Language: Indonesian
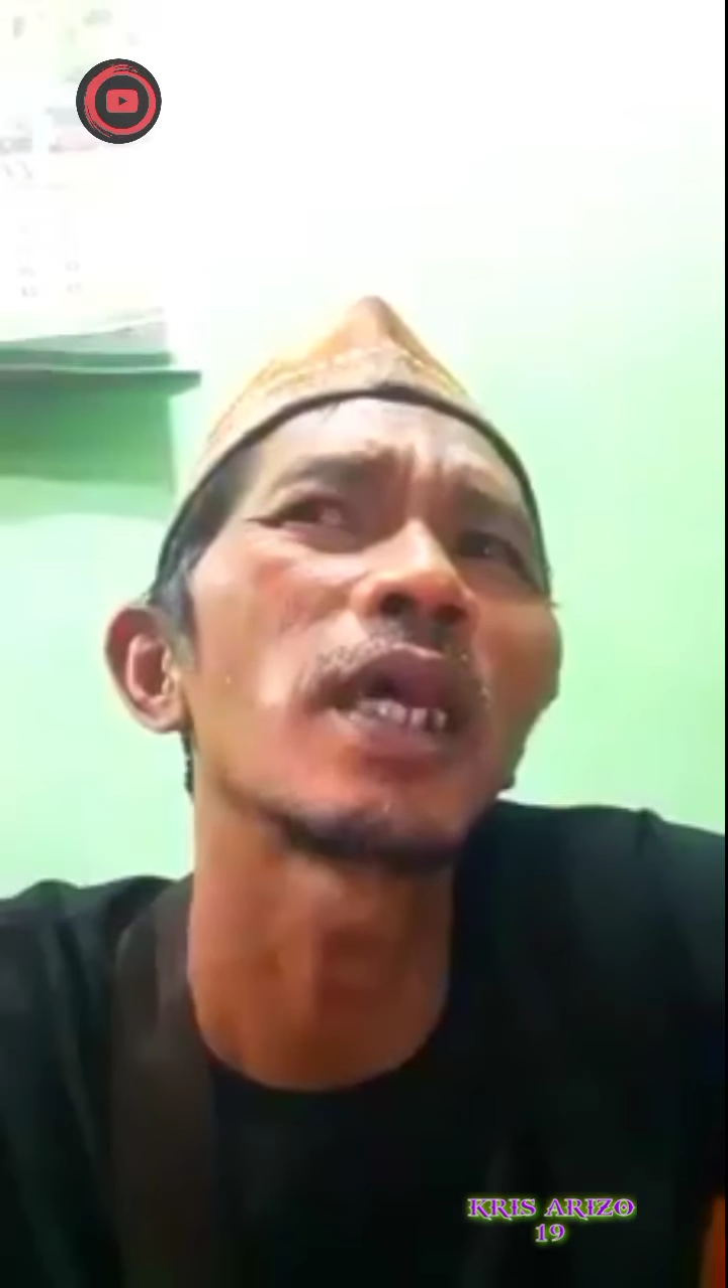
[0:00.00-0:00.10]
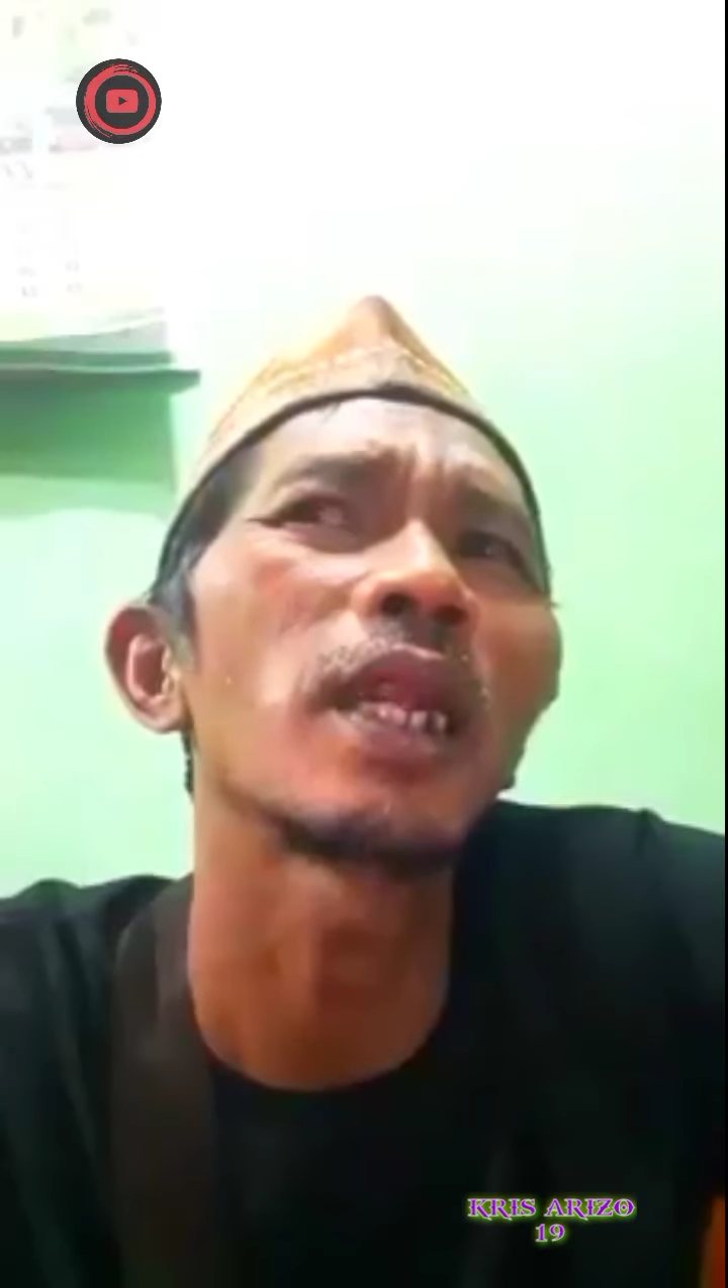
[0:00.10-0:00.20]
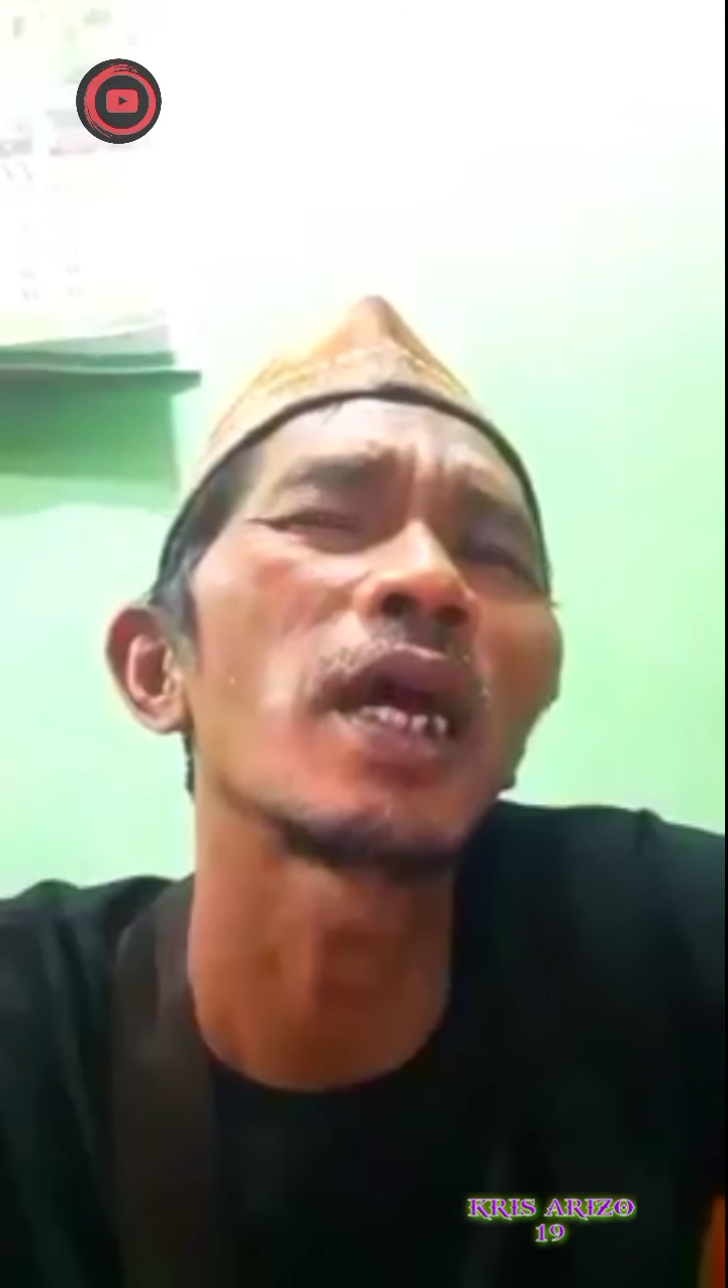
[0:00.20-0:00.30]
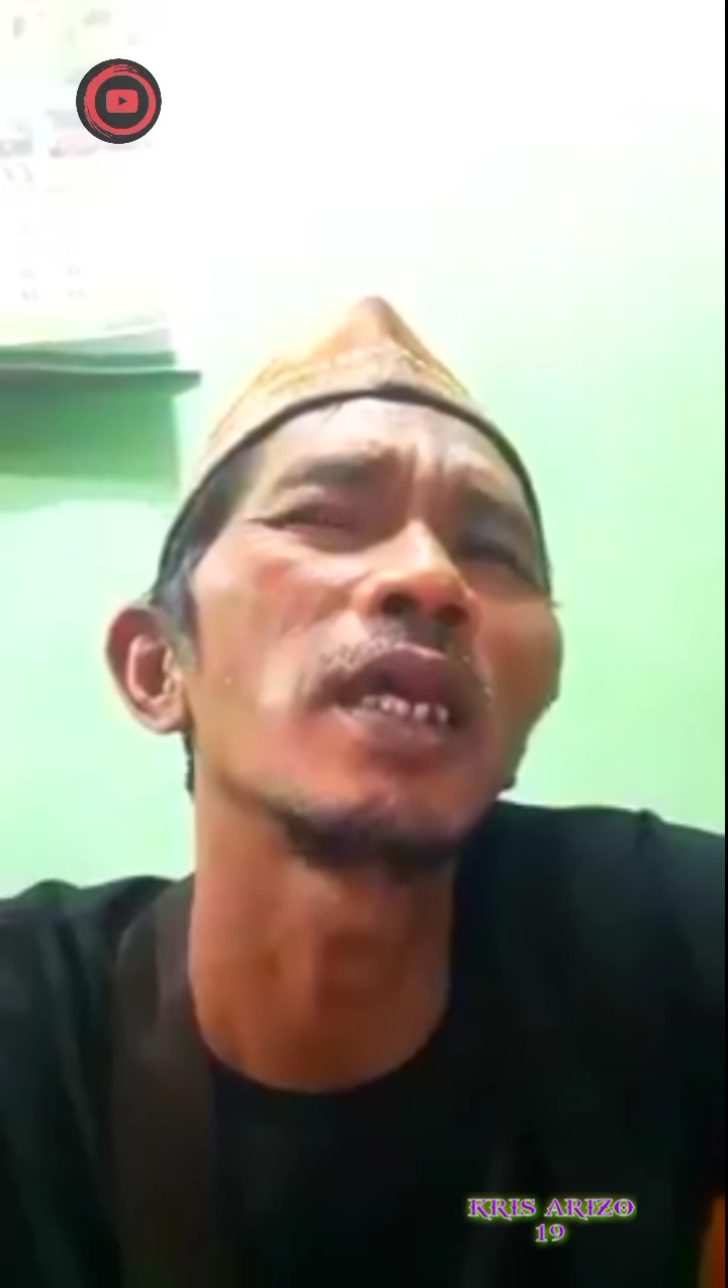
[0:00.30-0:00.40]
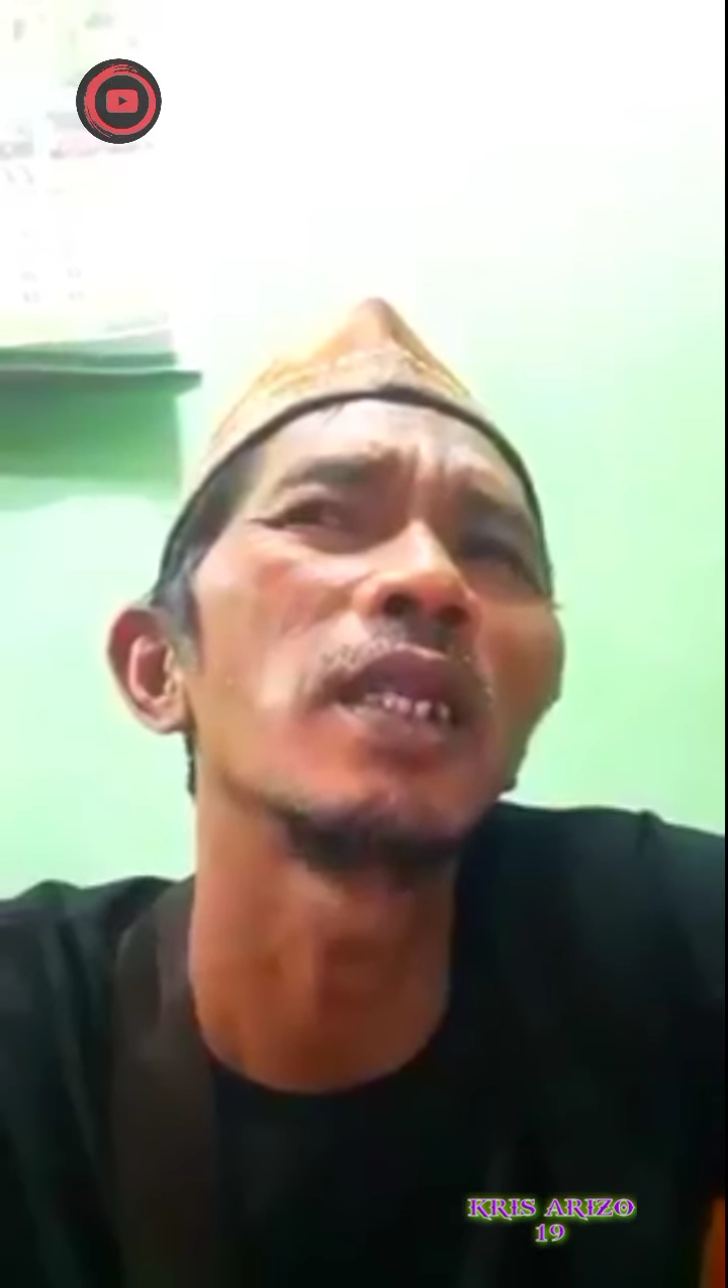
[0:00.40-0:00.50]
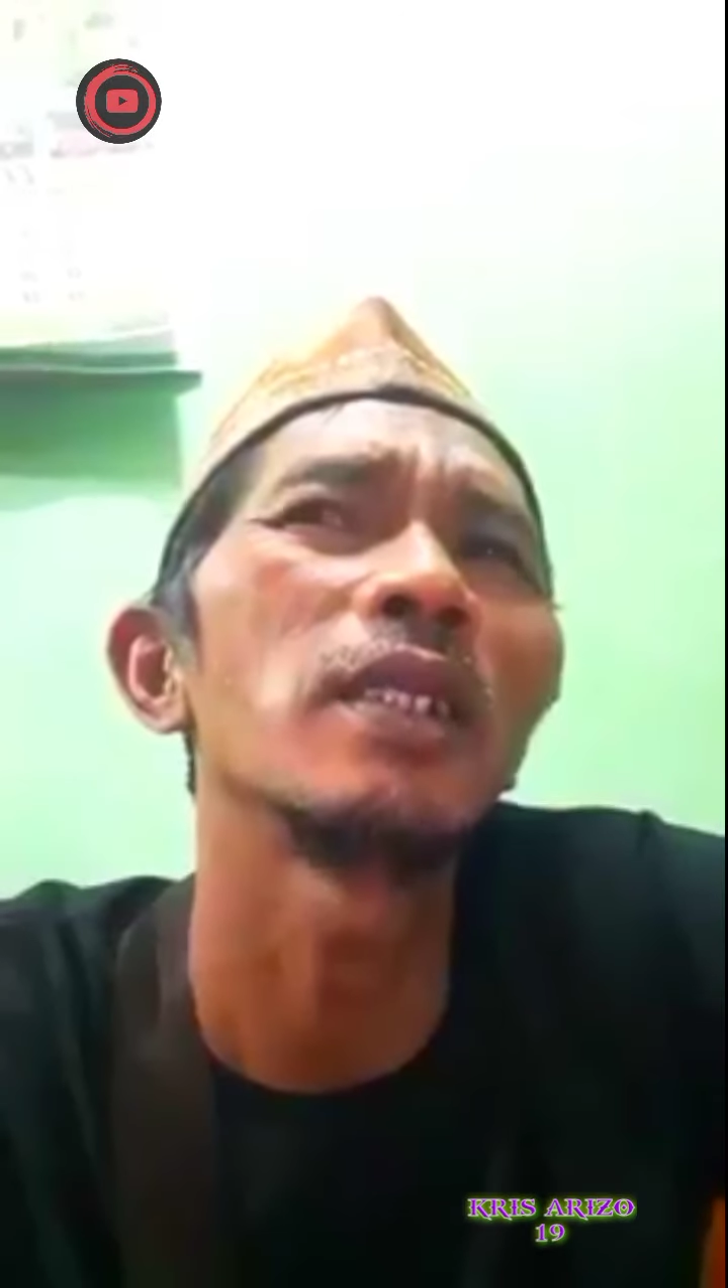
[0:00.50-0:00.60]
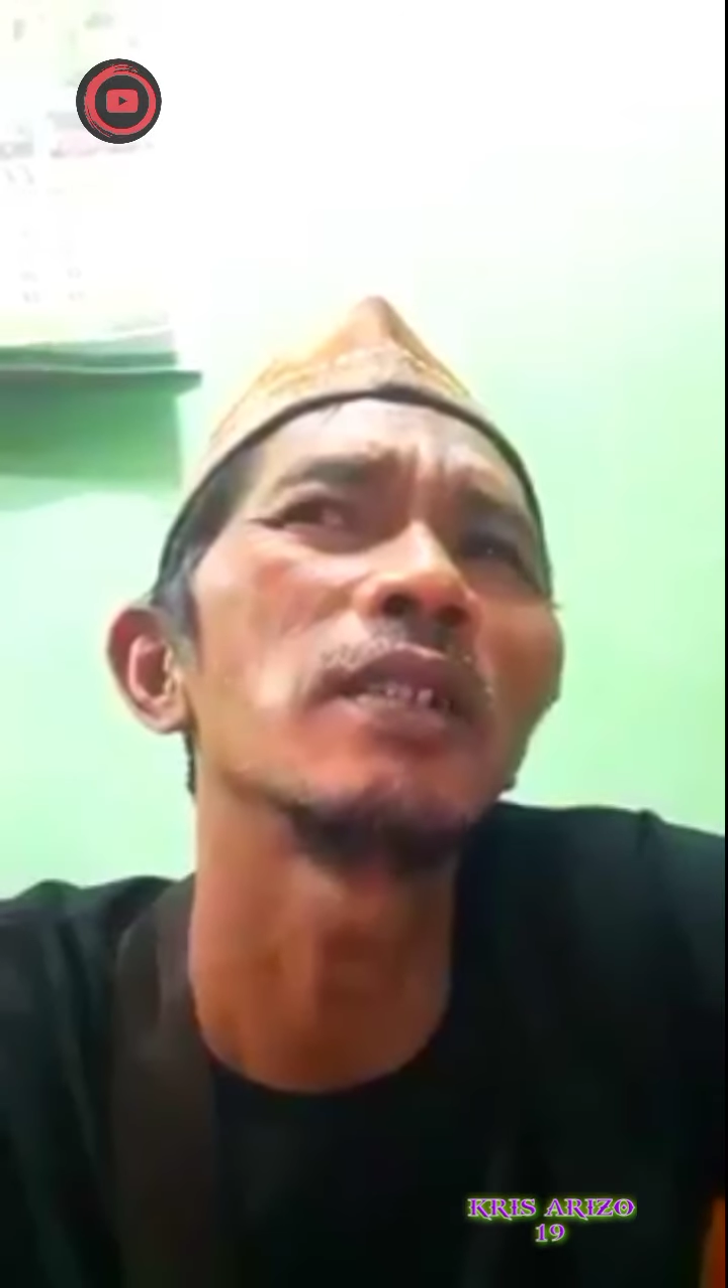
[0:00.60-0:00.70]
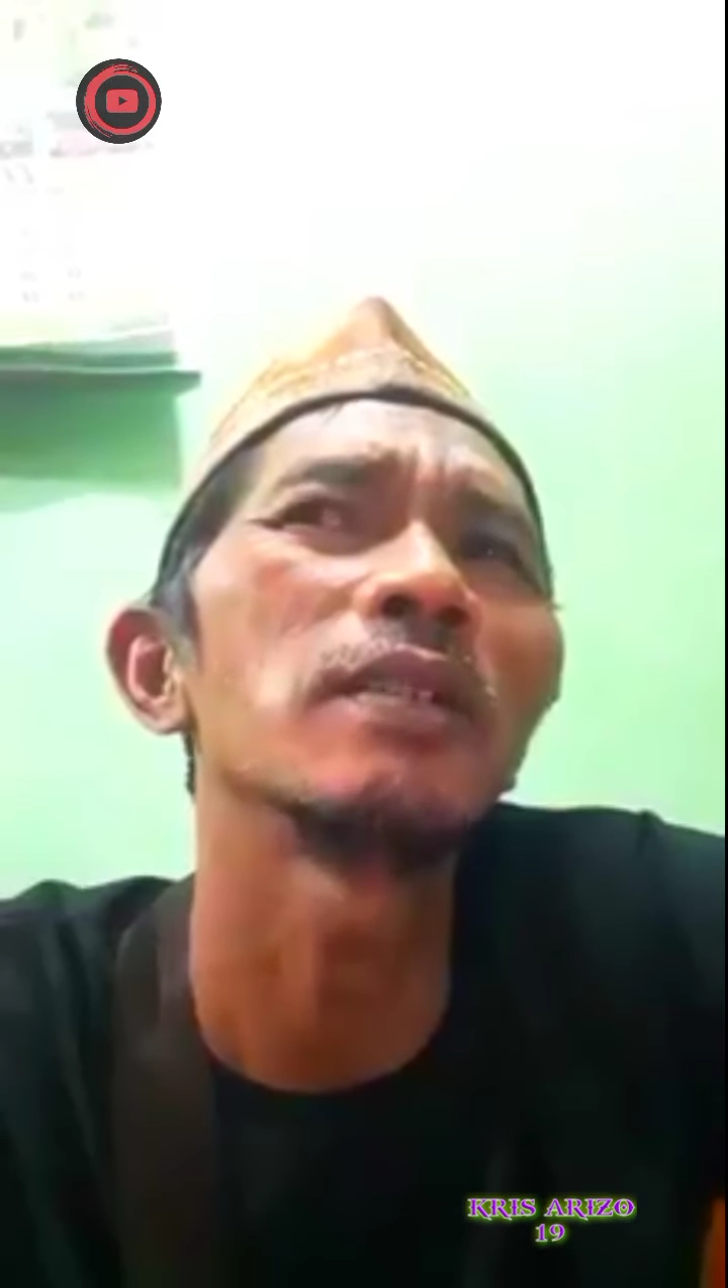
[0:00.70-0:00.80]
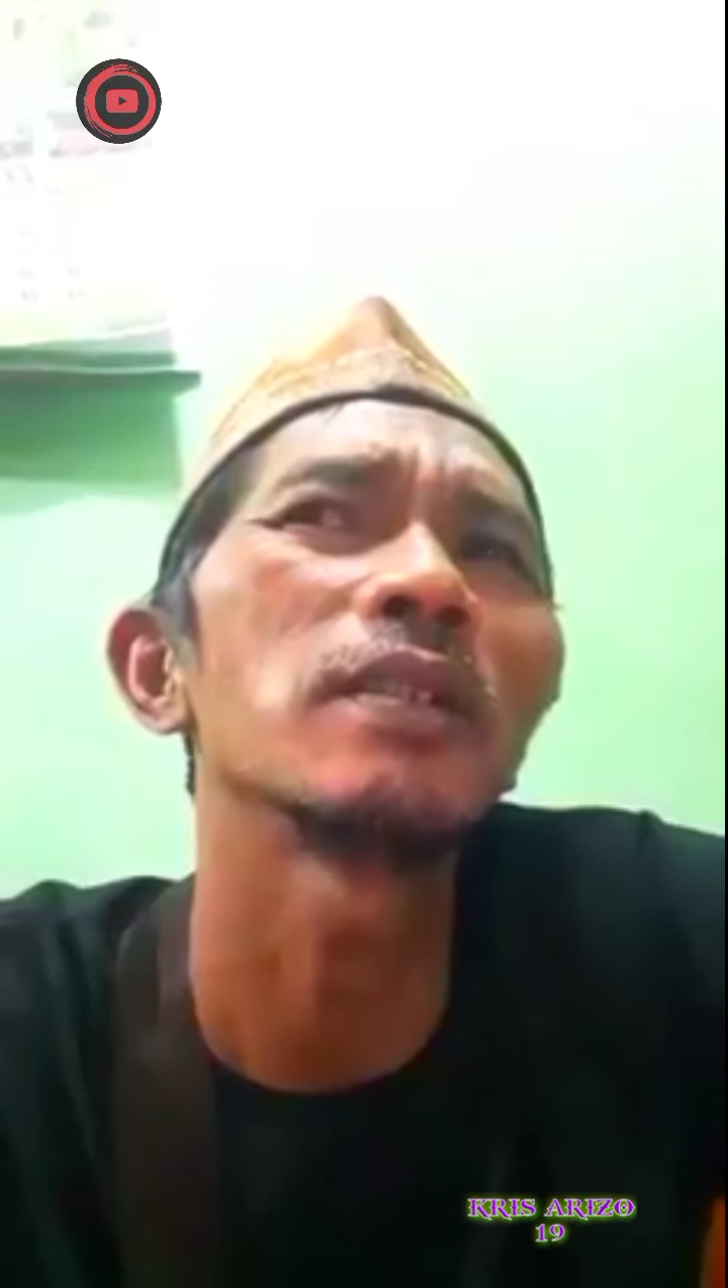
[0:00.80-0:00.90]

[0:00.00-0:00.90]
Serang ini